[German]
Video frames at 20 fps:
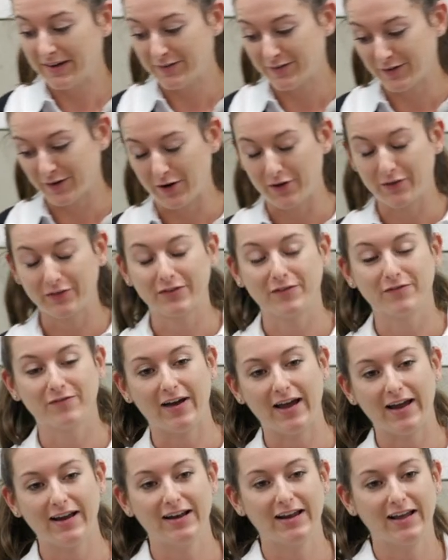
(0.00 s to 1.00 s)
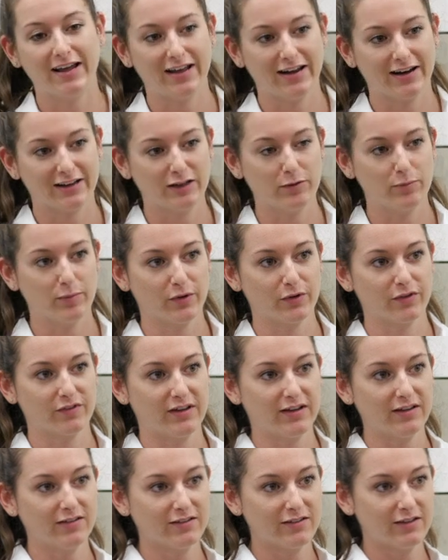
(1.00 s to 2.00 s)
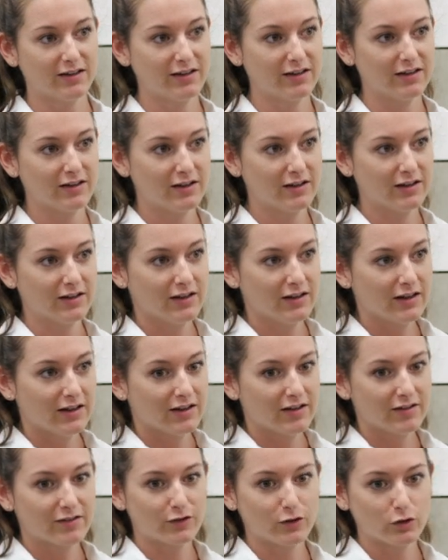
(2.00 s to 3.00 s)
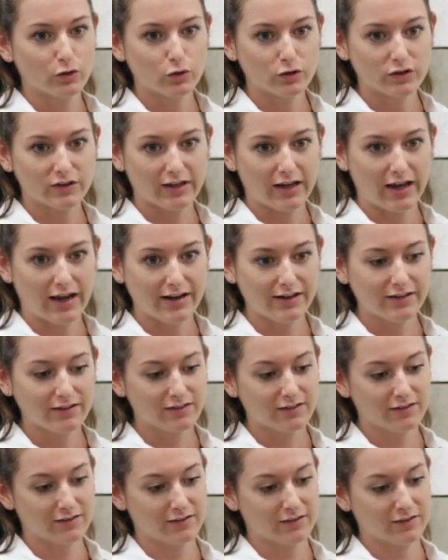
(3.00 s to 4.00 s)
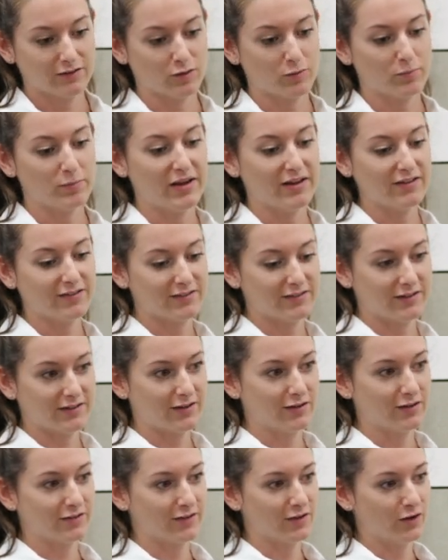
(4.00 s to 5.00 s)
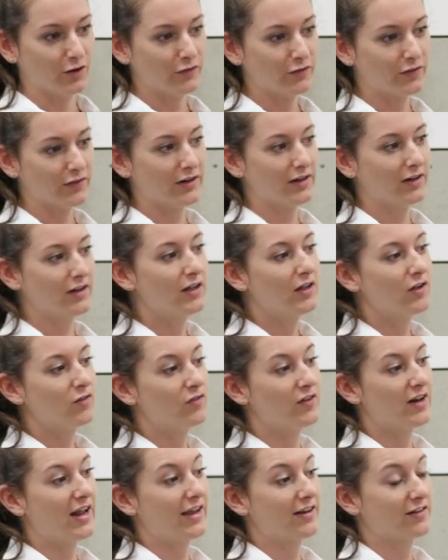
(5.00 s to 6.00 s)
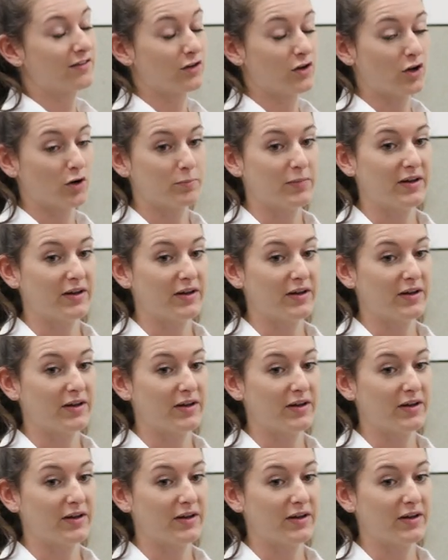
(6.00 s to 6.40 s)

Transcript: Lieferanten, weil er die Prozesse so gut kennt oder besser als andere, vielleicht sogar